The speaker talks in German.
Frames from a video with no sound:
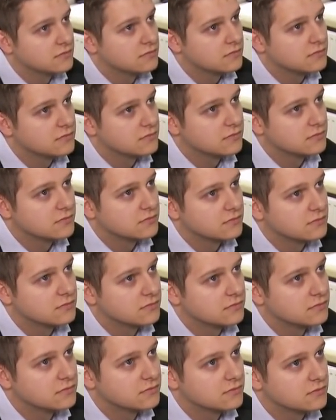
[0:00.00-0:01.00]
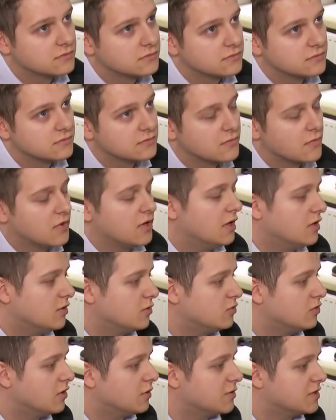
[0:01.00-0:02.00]
hier natürlich ganz schwer im Raum. Ja
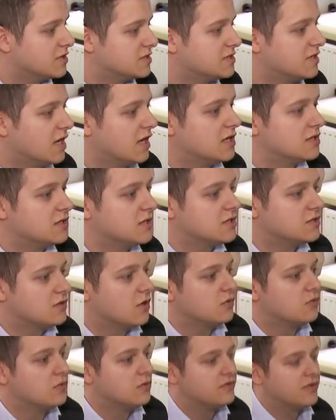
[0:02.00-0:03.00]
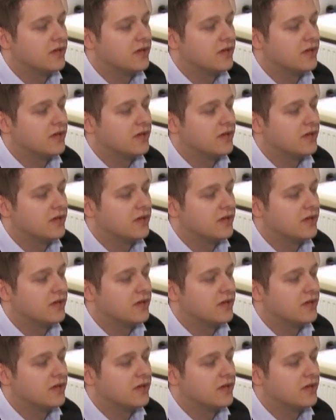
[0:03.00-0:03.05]
gut, aber das ist ja alles jetzt auch nur ein